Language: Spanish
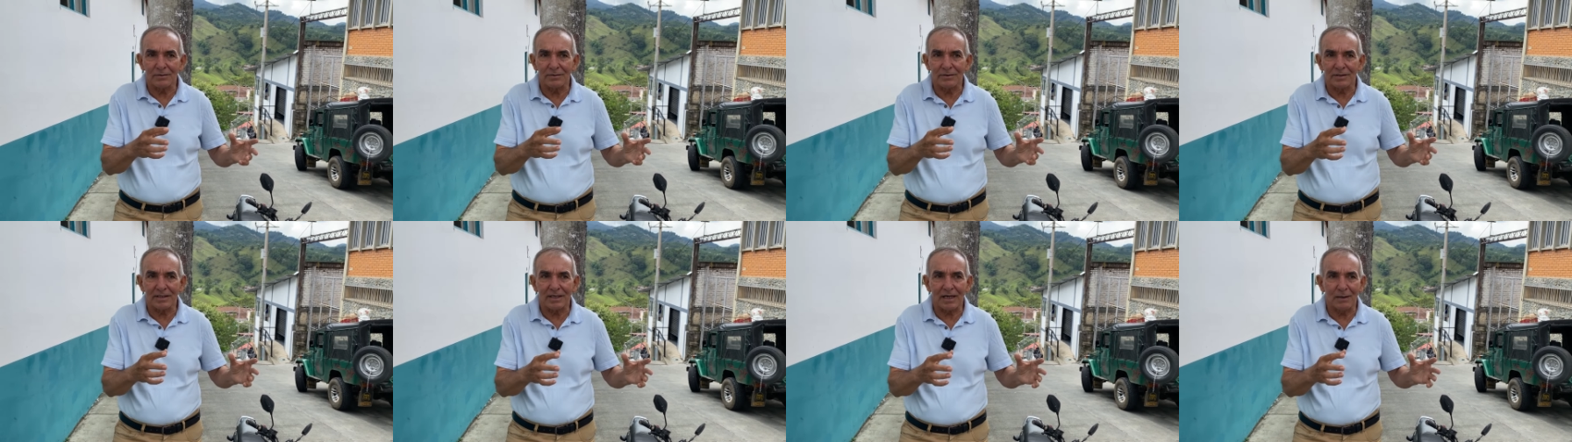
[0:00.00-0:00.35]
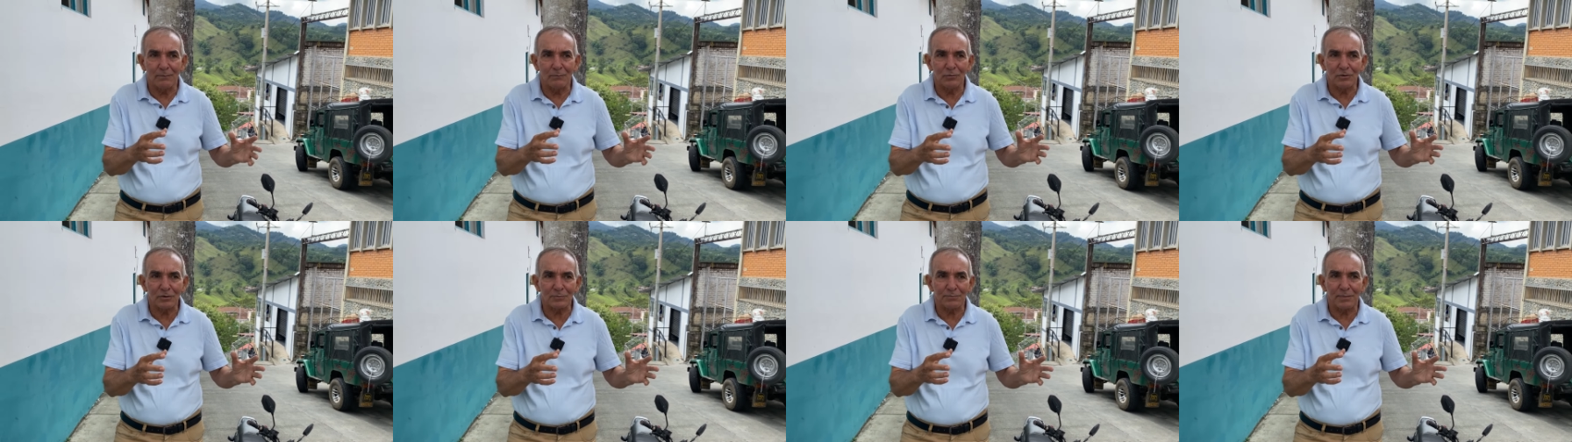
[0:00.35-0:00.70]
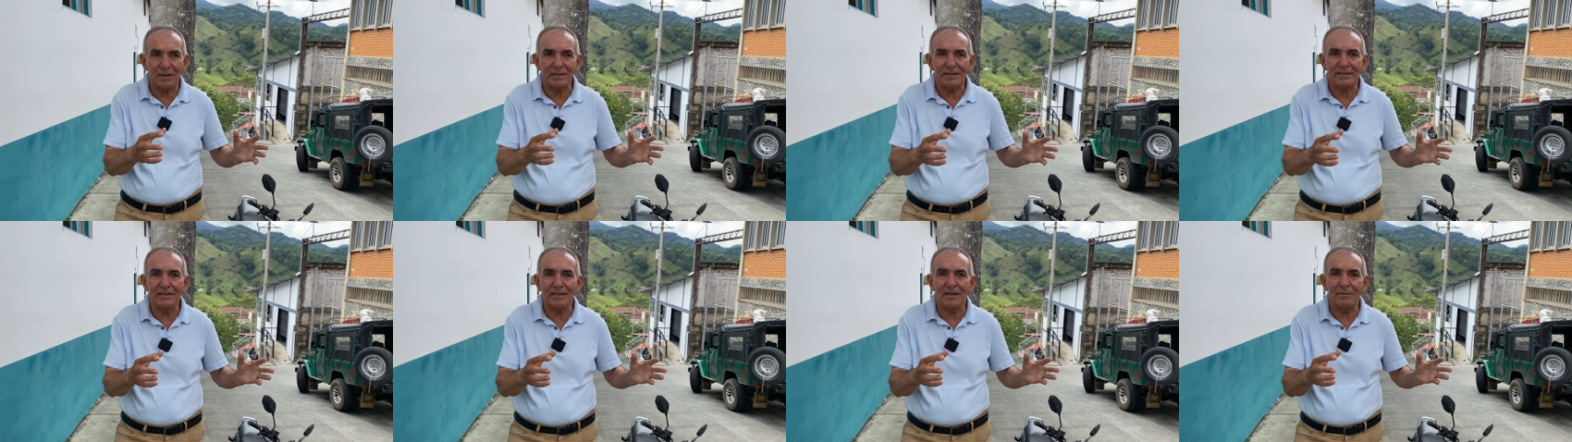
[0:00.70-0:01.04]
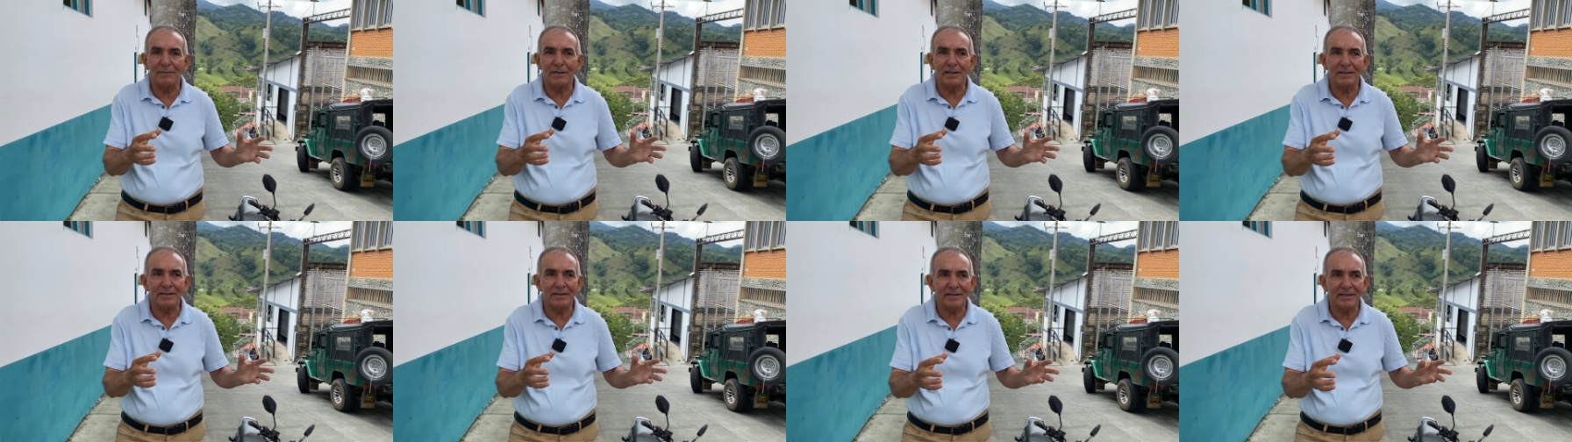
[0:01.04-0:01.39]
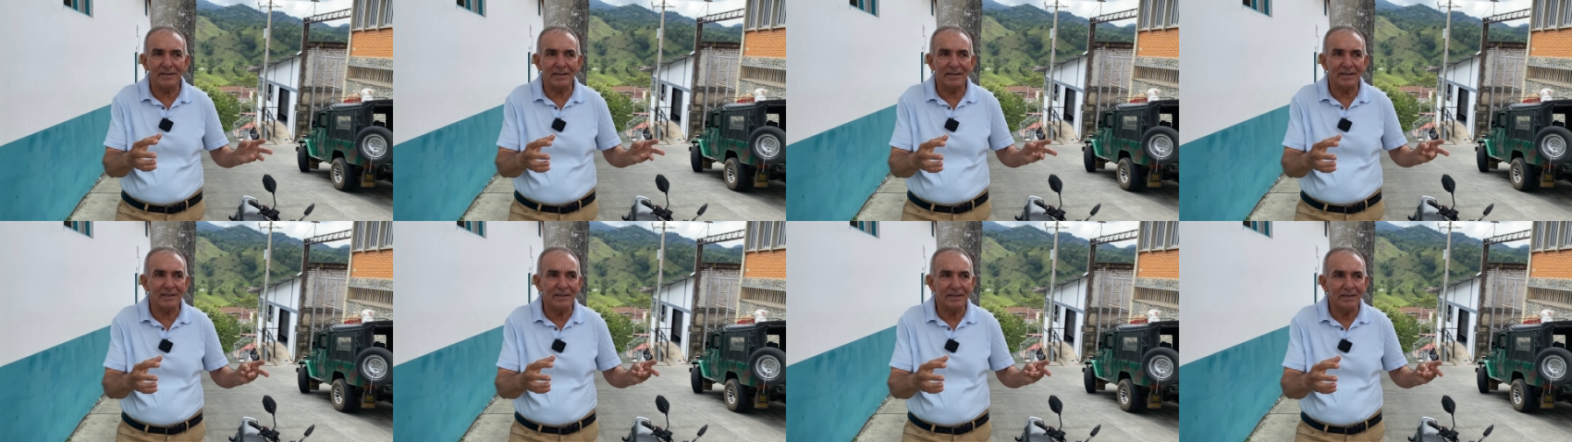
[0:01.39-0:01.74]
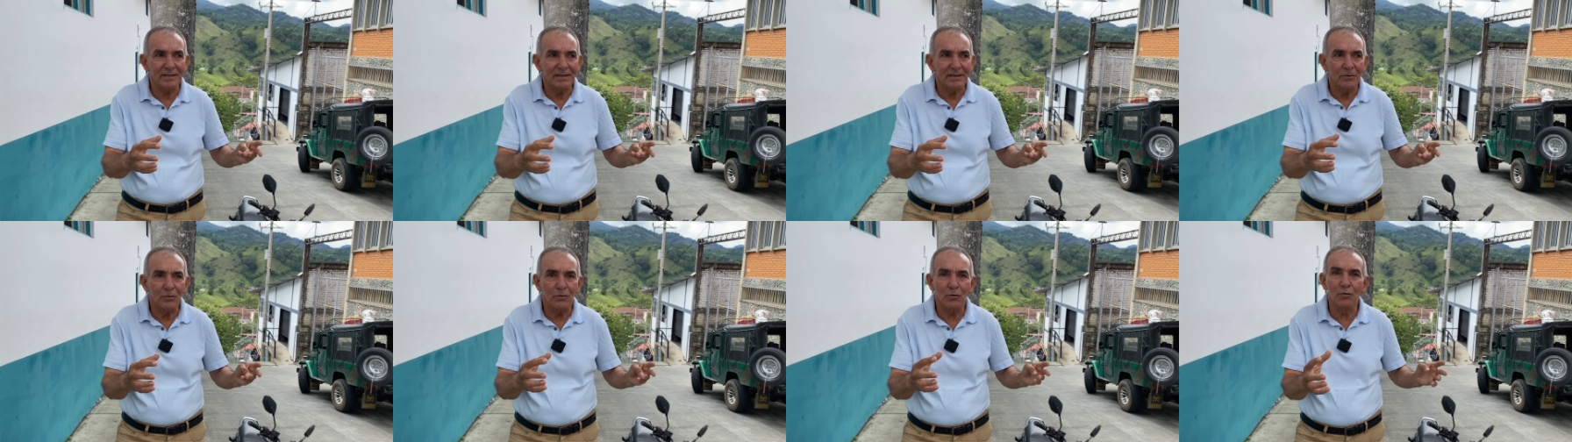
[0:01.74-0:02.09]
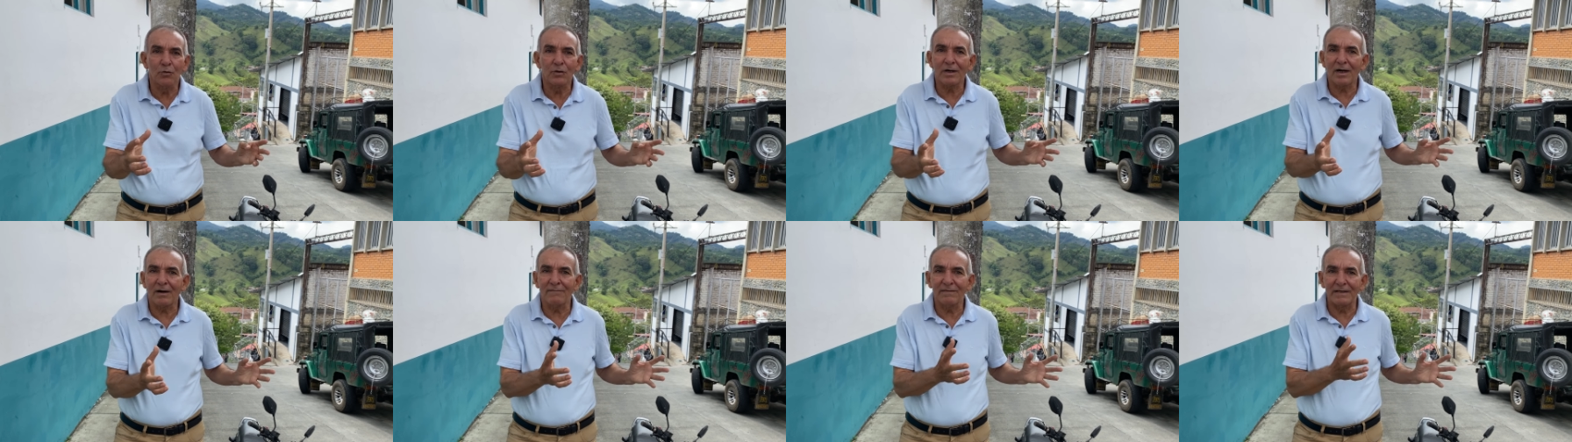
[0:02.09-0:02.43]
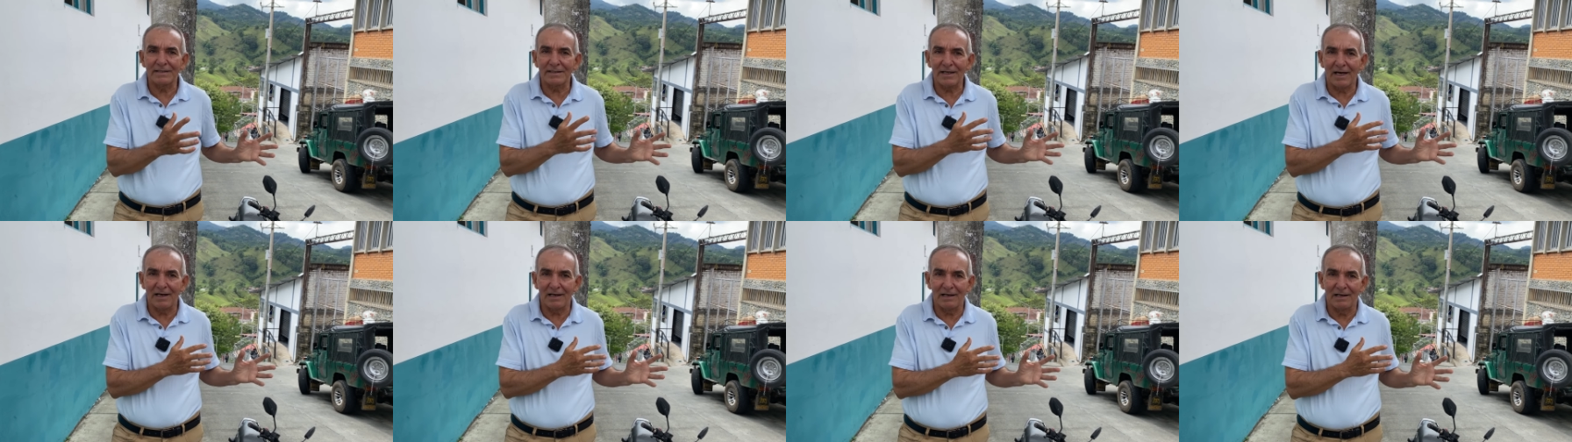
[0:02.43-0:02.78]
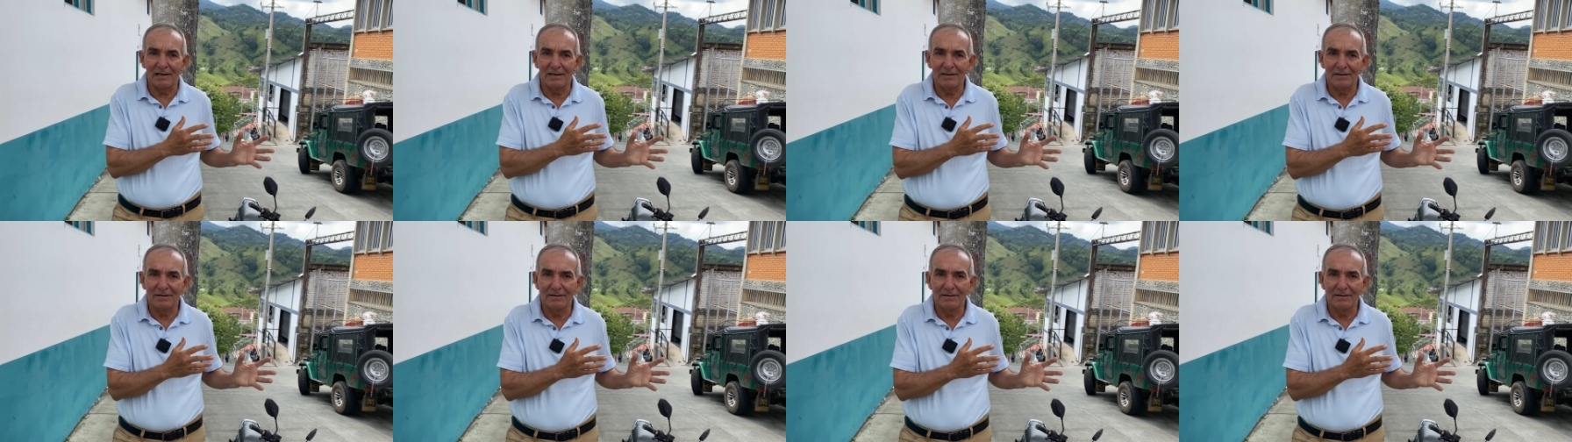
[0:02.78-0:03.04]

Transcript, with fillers: digamos, prácticamente un capital.